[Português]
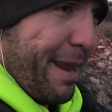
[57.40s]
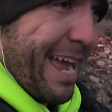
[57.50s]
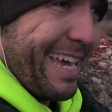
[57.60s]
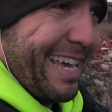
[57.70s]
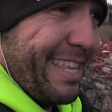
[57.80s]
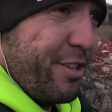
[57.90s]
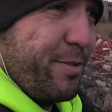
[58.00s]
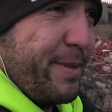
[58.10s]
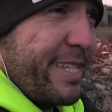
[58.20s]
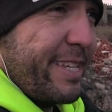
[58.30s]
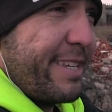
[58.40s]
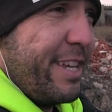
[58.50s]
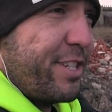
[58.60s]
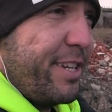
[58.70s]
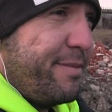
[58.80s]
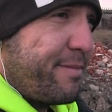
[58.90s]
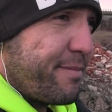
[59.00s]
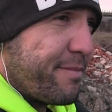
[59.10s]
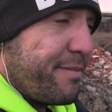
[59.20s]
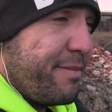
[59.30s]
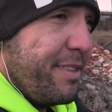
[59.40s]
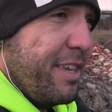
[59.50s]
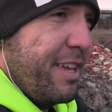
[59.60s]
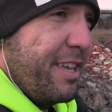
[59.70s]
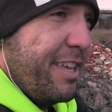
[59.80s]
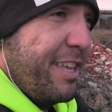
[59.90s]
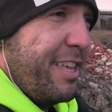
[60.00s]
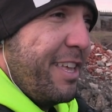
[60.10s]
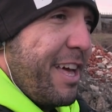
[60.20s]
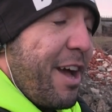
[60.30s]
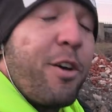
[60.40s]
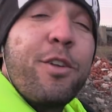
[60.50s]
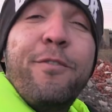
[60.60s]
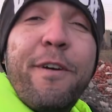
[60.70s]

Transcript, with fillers: placa 2017, né? Agora o